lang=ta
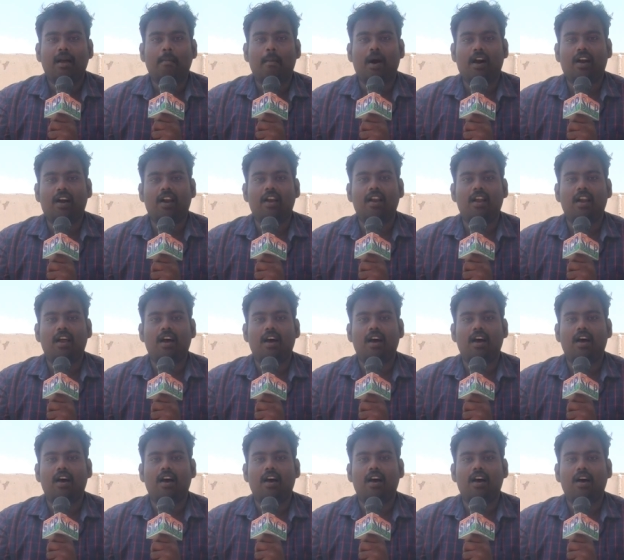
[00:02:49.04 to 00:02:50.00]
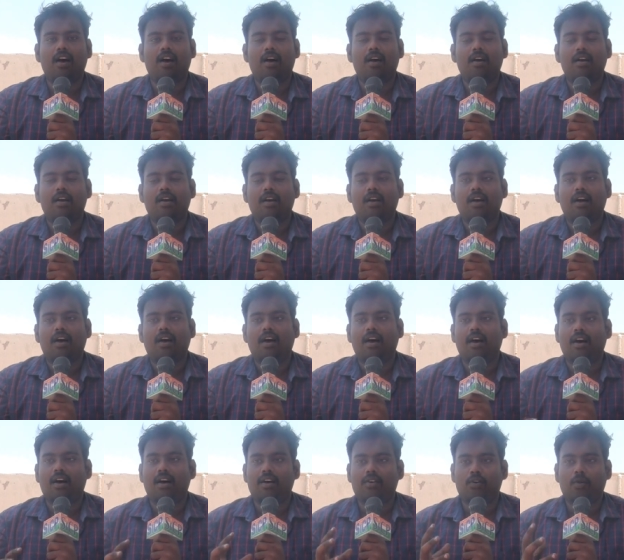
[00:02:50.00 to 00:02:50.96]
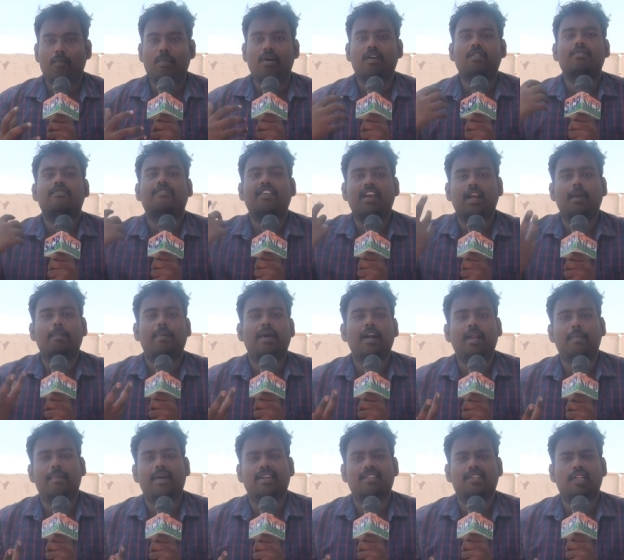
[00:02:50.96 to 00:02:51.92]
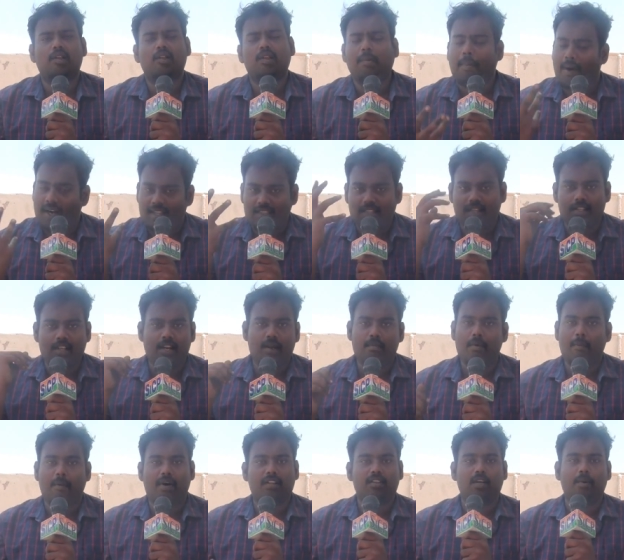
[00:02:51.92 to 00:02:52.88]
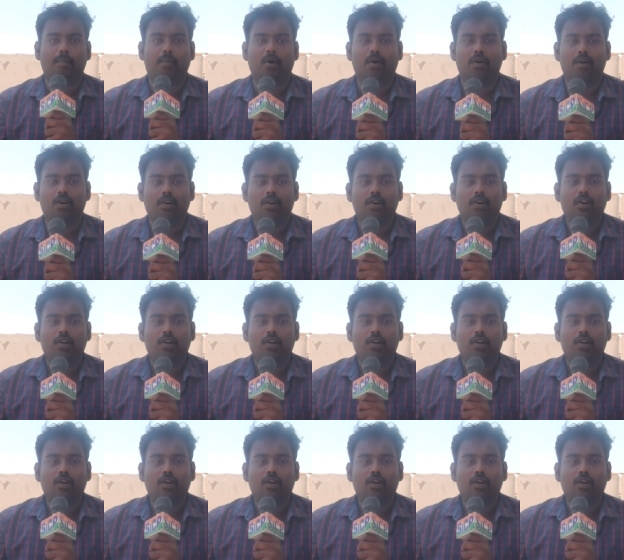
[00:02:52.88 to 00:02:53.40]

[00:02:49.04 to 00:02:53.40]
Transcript: மக்கள் எல்லாம் ரொம்ப ஃபீல் பண்ணி பேசினது வந்து படத்தில் தான் நம்ம பார்த்துருப்போம்